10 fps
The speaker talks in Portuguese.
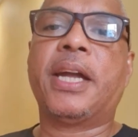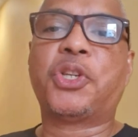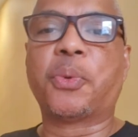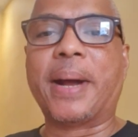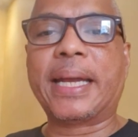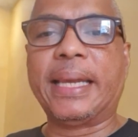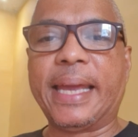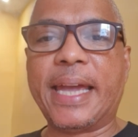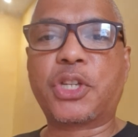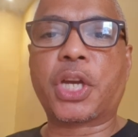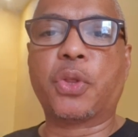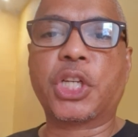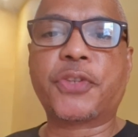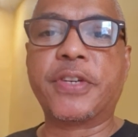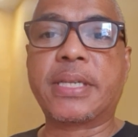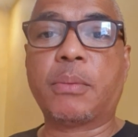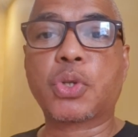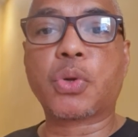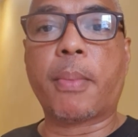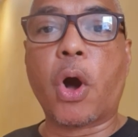de uma cliente que nós
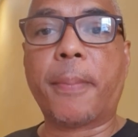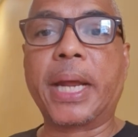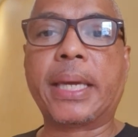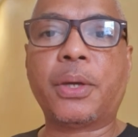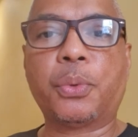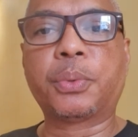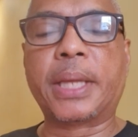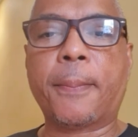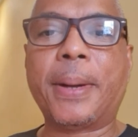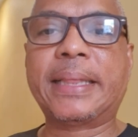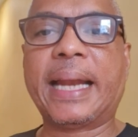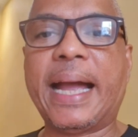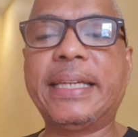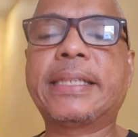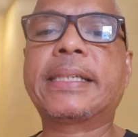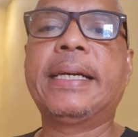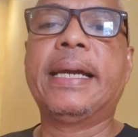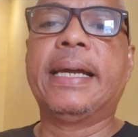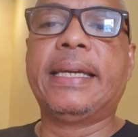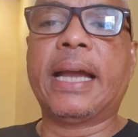fizemos uma obra aqui um tempo atrás
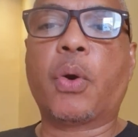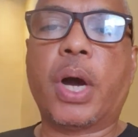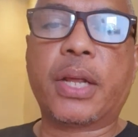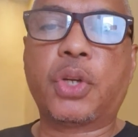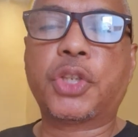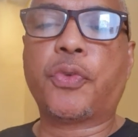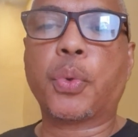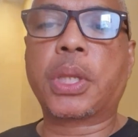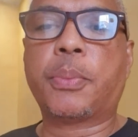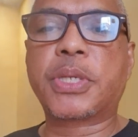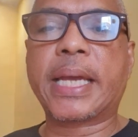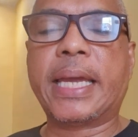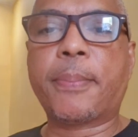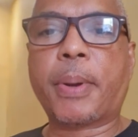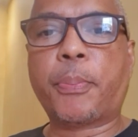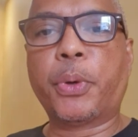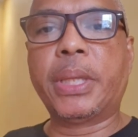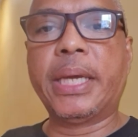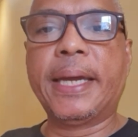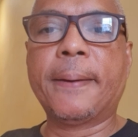e agora nós voltamos aqui para
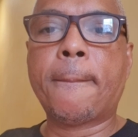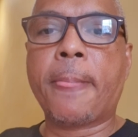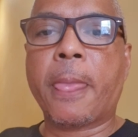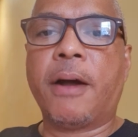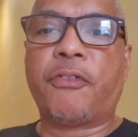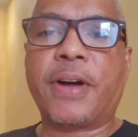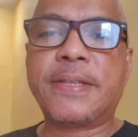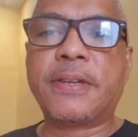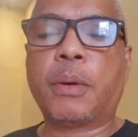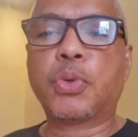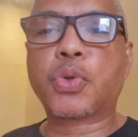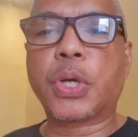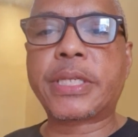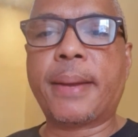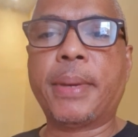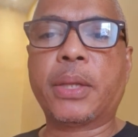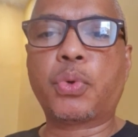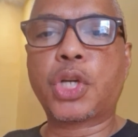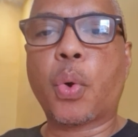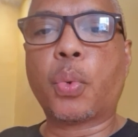poder fazermos o
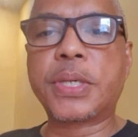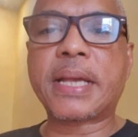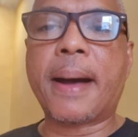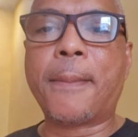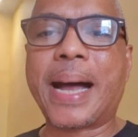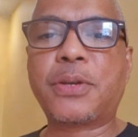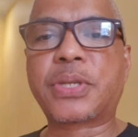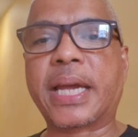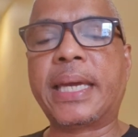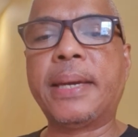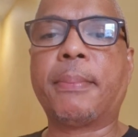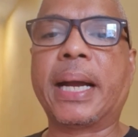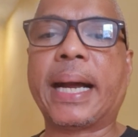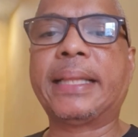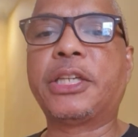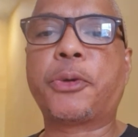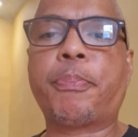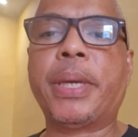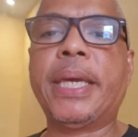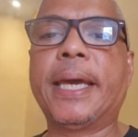orçamento de alguns armários aqui, bancada de
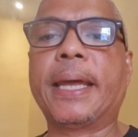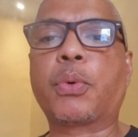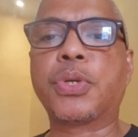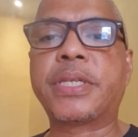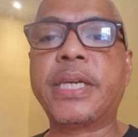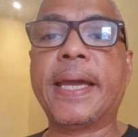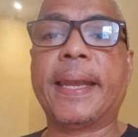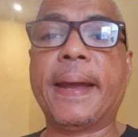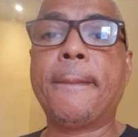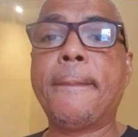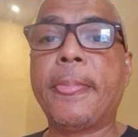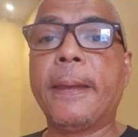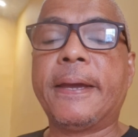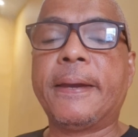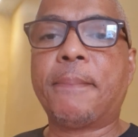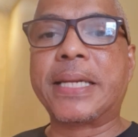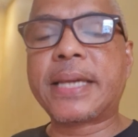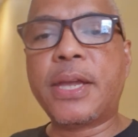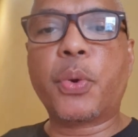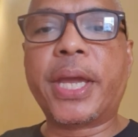pia na cozinha, né? Mas
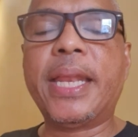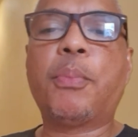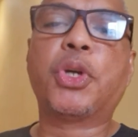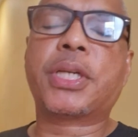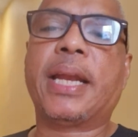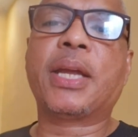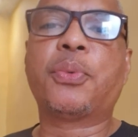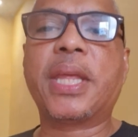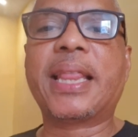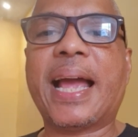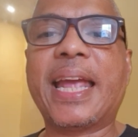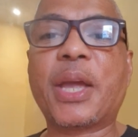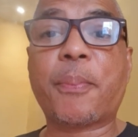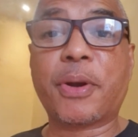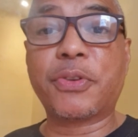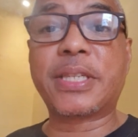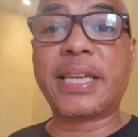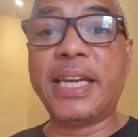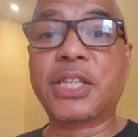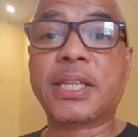aí eu queria mostrar aqui um detalhe aqui para
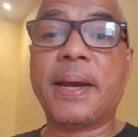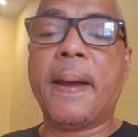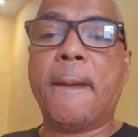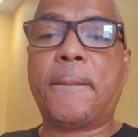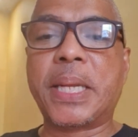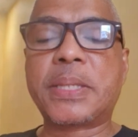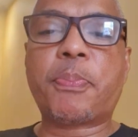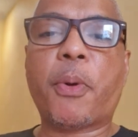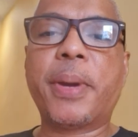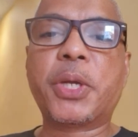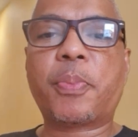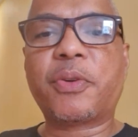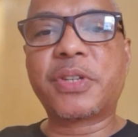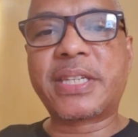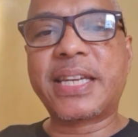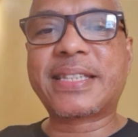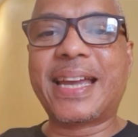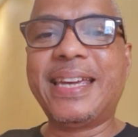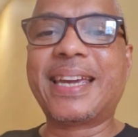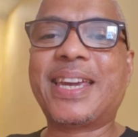vocês principalmente para vocês
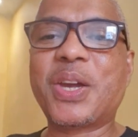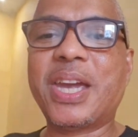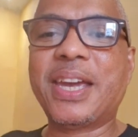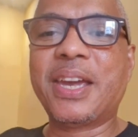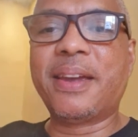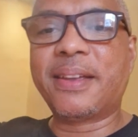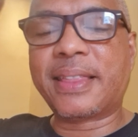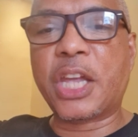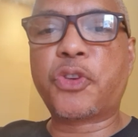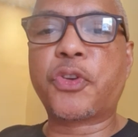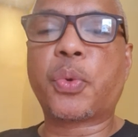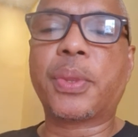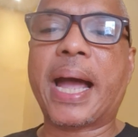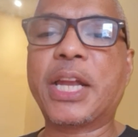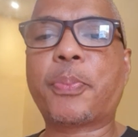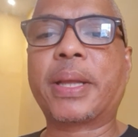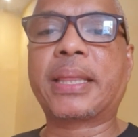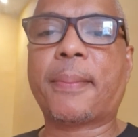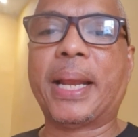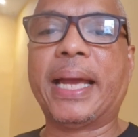aí que tem dificuldade para
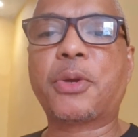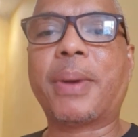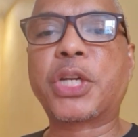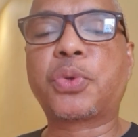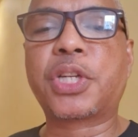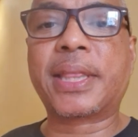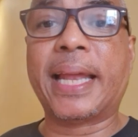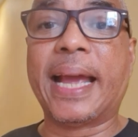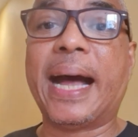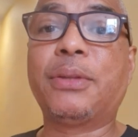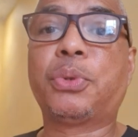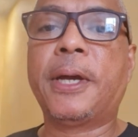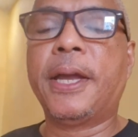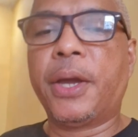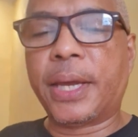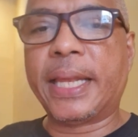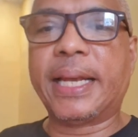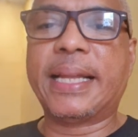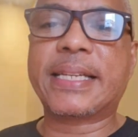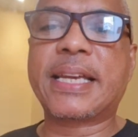trabalhar debaixo de telhado,
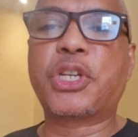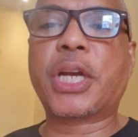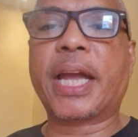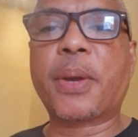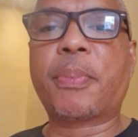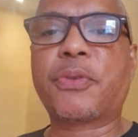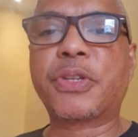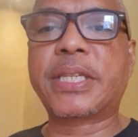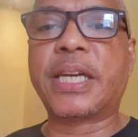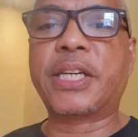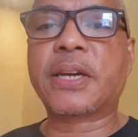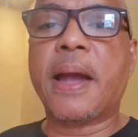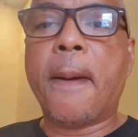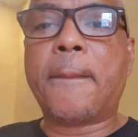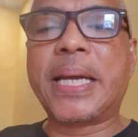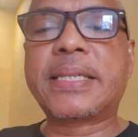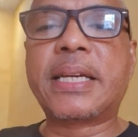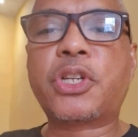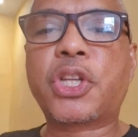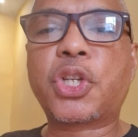queria dar essa dica aqui para vocês. Mas
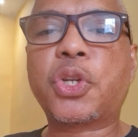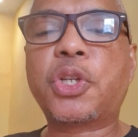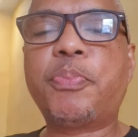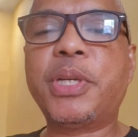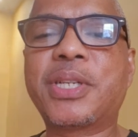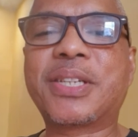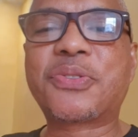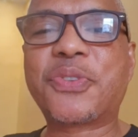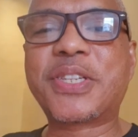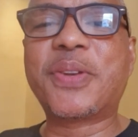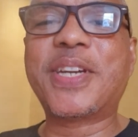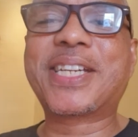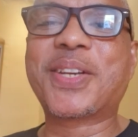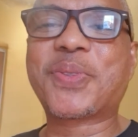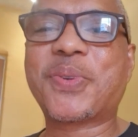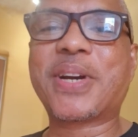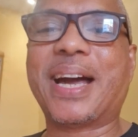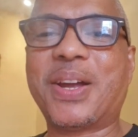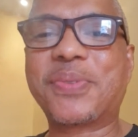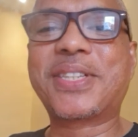antes, deixa eu te pedir, se você não é inscrito no
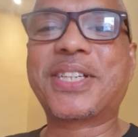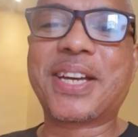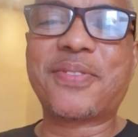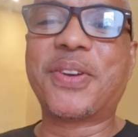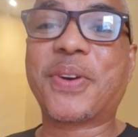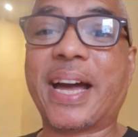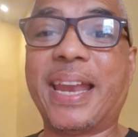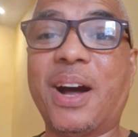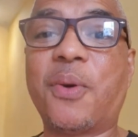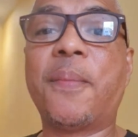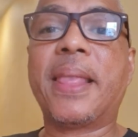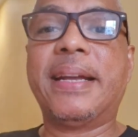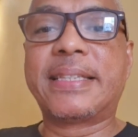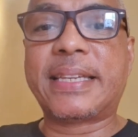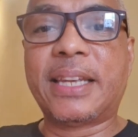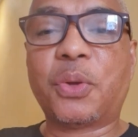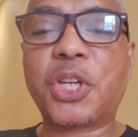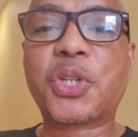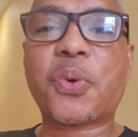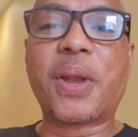canal, se inscreva no canal. Se não
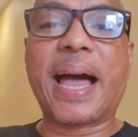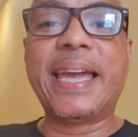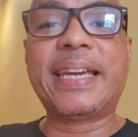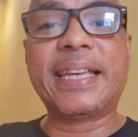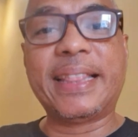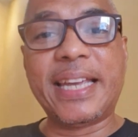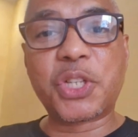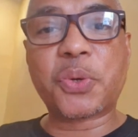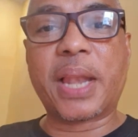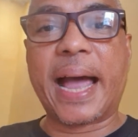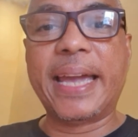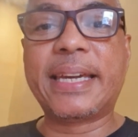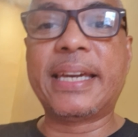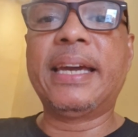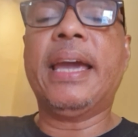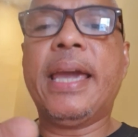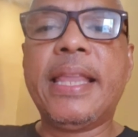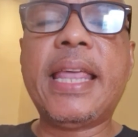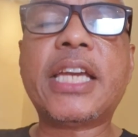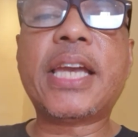deixou o like, deixa o like
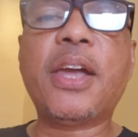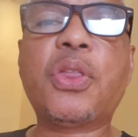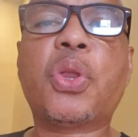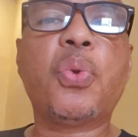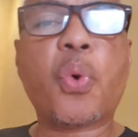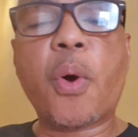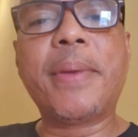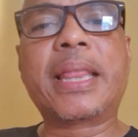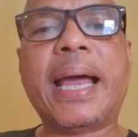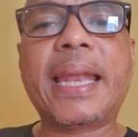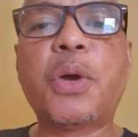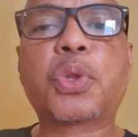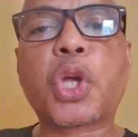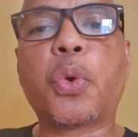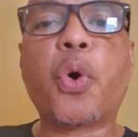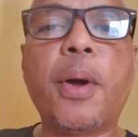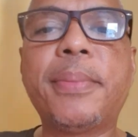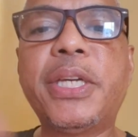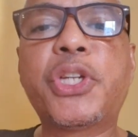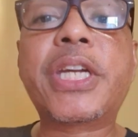e deixa aí no comentário aí o teu
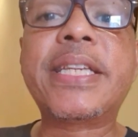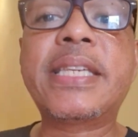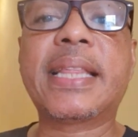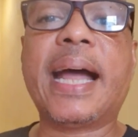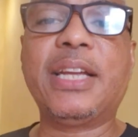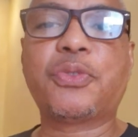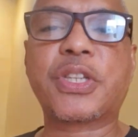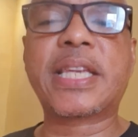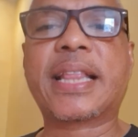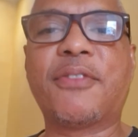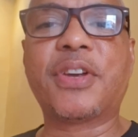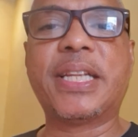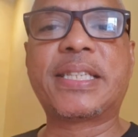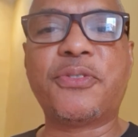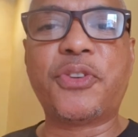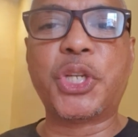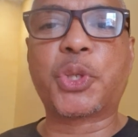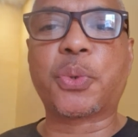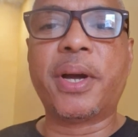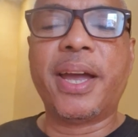nome e de que cidade você está vendo esse
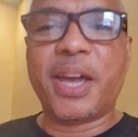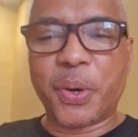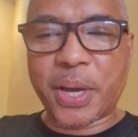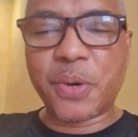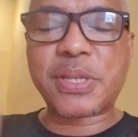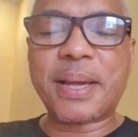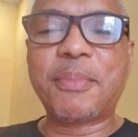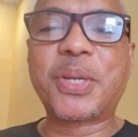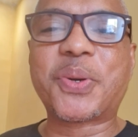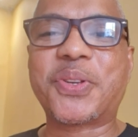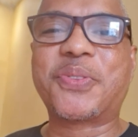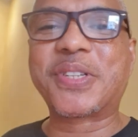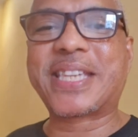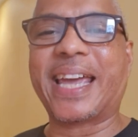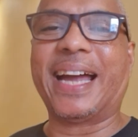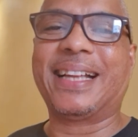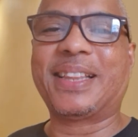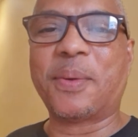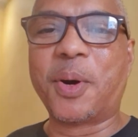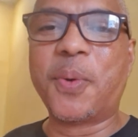vídeo. Eu quero saber de onde você é,
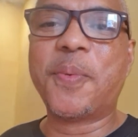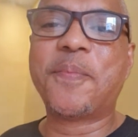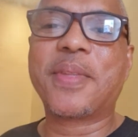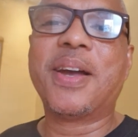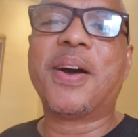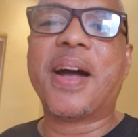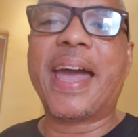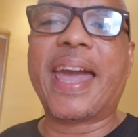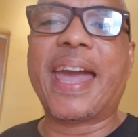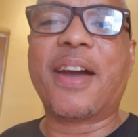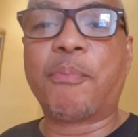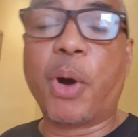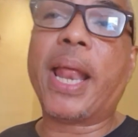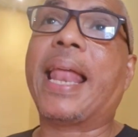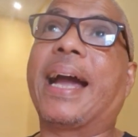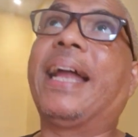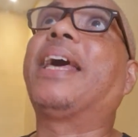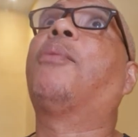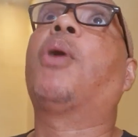tá bom? É, bora lá, galera,